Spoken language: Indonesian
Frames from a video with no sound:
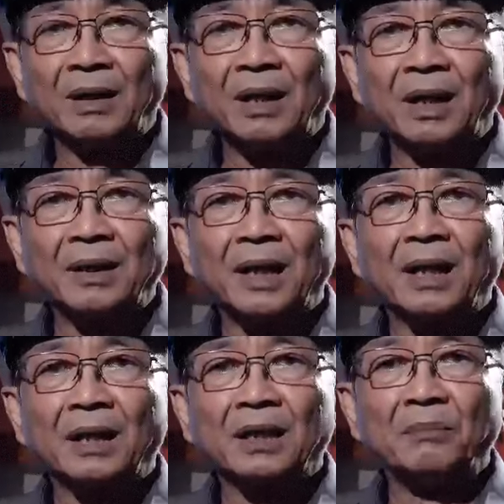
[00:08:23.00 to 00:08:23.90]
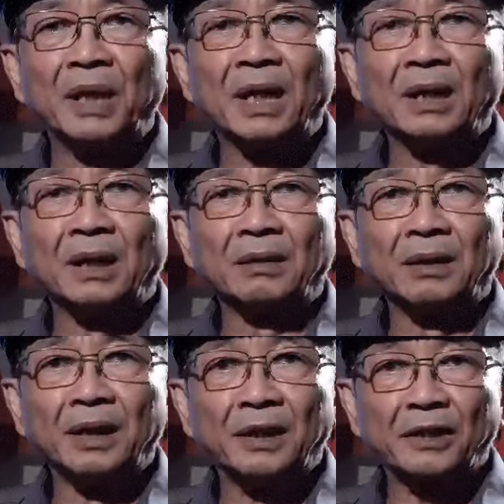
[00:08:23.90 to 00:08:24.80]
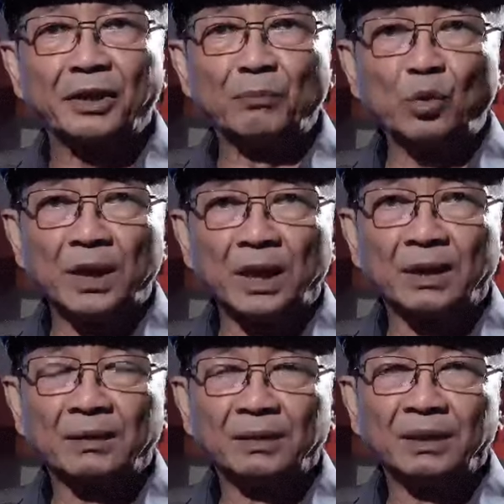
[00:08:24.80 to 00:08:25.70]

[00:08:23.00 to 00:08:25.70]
adalah kemenangan generasi muda